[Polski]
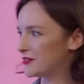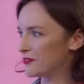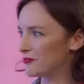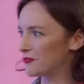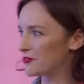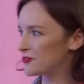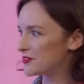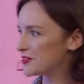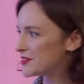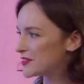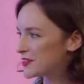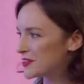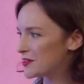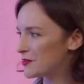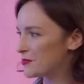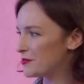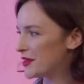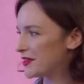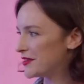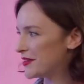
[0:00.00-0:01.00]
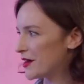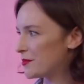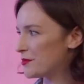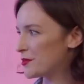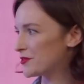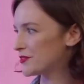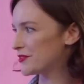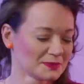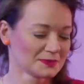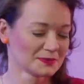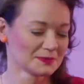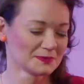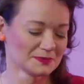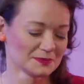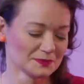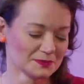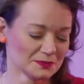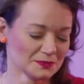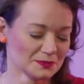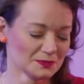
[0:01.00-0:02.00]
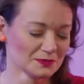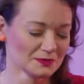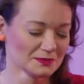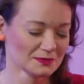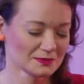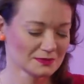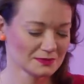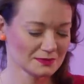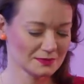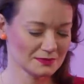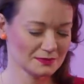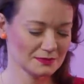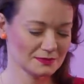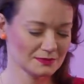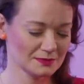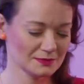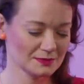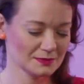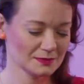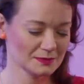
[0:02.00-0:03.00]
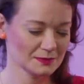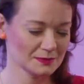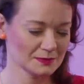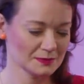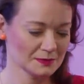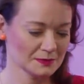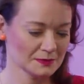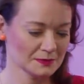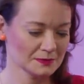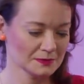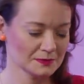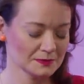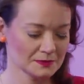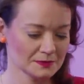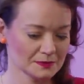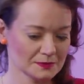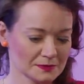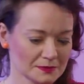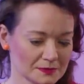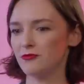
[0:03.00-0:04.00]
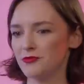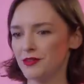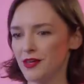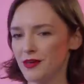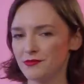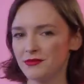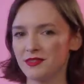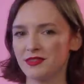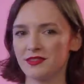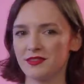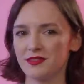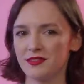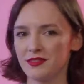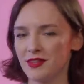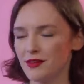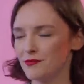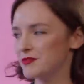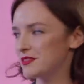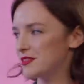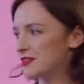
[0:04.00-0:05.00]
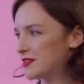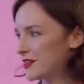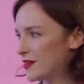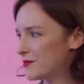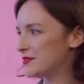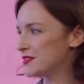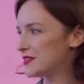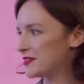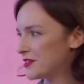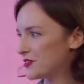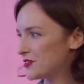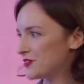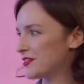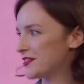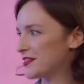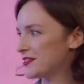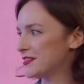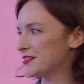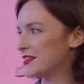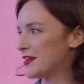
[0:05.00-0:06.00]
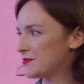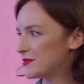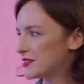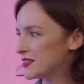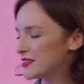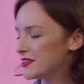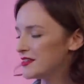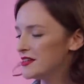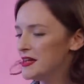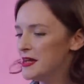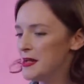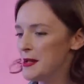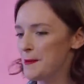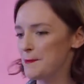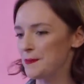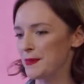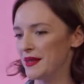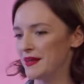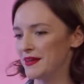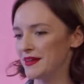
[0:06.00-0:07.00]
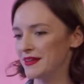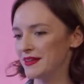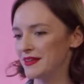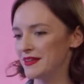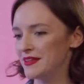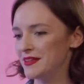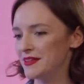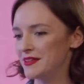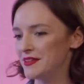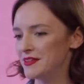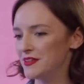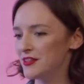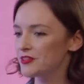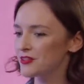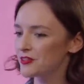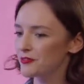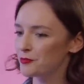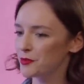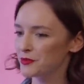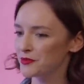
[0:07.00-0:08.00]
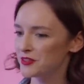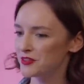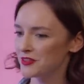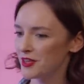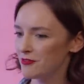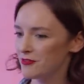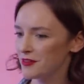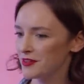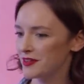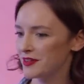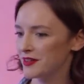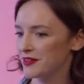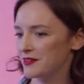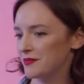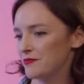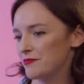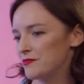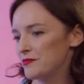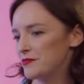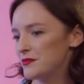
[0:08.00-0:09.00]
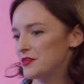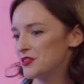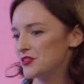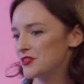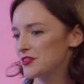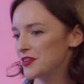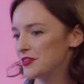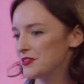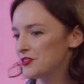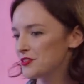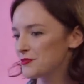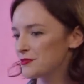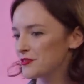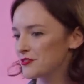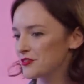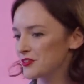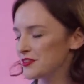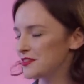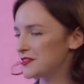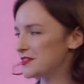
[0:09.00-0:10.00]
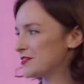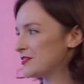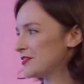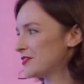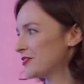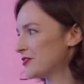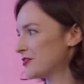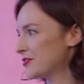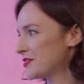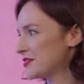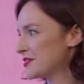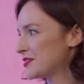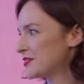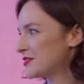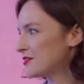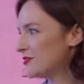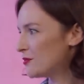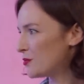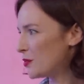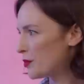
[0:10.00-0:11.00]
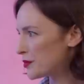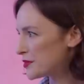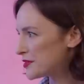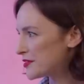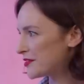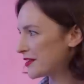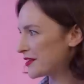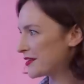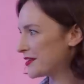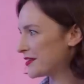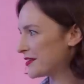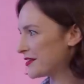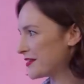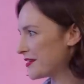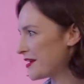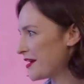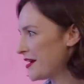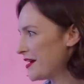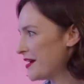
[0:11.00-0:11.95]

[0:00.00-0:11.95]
To we wszystkich mediach prorządowych było o tym, że tutaj znowu Niemcy, Niemcy, Niemcy, jeszcze raz Niemcy. I jeszcze w poniedziałek myśleliśmy wszyscy, że to jest no po prostu taki